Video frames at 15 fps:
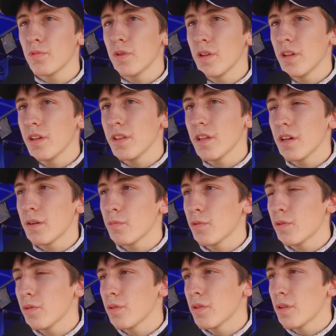muito linda,
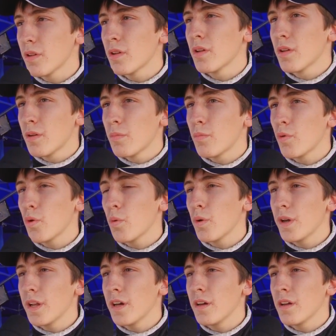muito muito
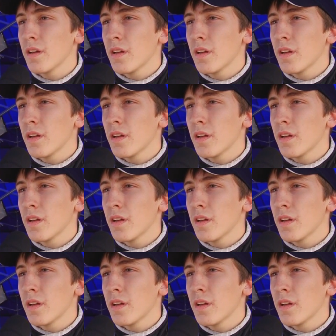boa.